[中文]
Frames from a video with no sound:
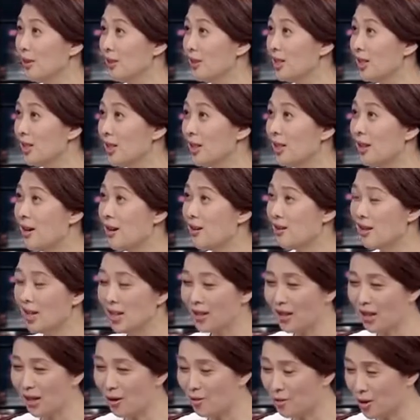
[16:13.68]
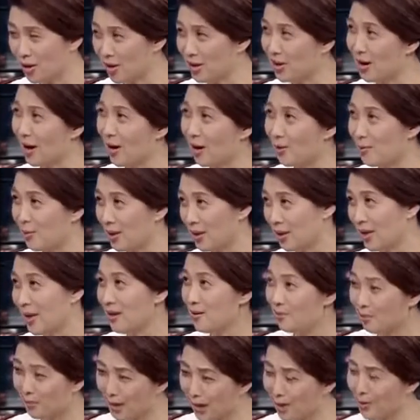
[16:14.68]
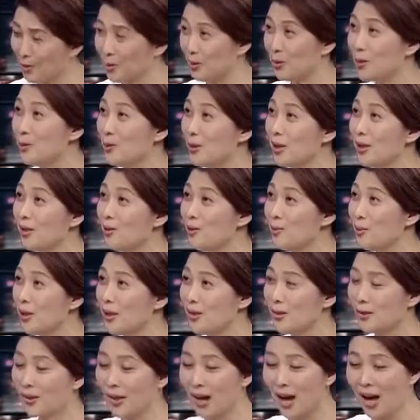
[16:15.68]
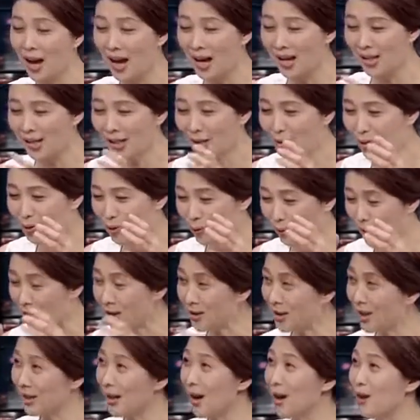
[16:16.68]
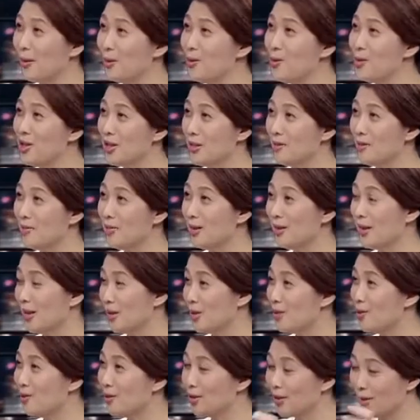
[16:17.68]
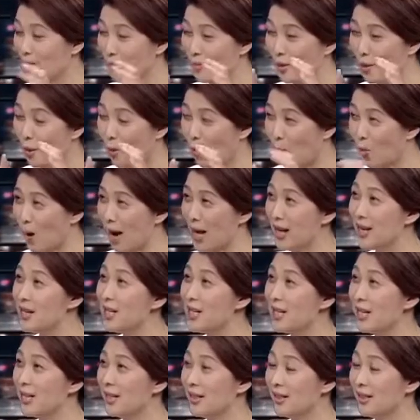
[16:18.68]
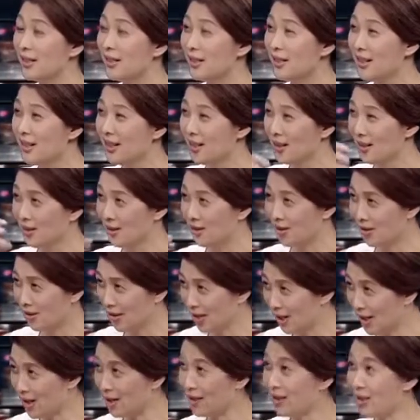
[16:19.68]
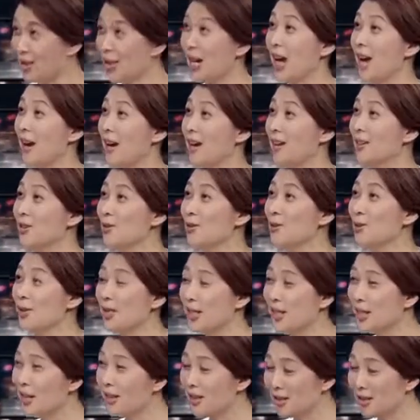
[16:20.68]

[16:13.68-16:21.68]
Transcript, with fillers: 的这一套。那天我正好我先生不在我就去听会去了，结果主要在讨论什么呢？就是怎么还这个借的债，就是借